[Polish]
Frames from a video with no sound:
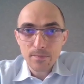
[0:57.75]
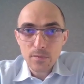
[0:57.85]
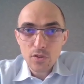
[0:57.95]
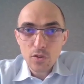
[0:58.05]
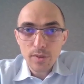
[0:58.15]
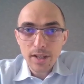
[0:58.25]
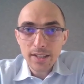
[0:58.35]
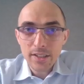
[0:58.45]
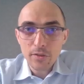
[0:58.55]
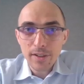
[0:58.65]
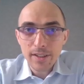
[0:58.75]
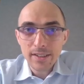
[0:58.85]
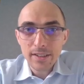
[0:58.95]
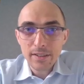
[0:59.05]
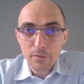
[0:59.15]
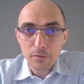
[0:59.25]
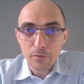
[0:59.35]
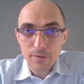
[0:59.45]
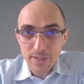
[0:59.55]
są realizowane w